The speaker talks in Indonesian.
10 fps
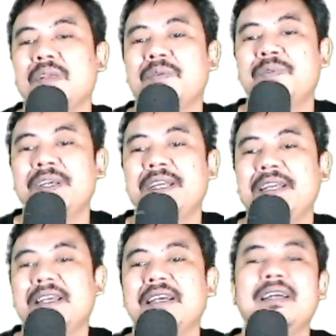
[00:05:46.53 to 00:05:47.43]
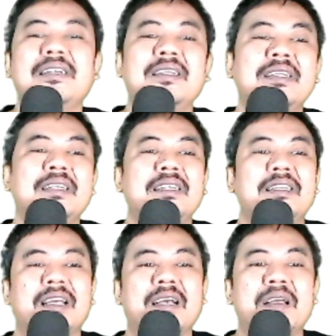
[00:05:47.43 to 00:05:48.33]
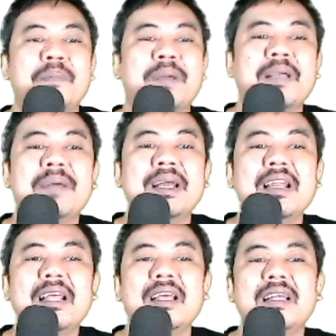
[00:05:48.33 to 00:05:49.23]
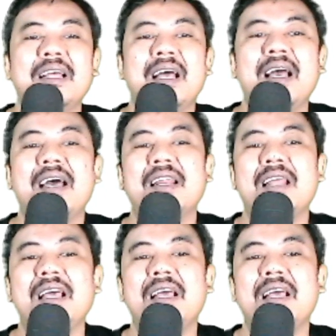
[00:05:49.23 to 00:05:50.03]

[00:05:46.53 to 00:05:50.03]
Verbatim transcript: V ya ya bagaimana arah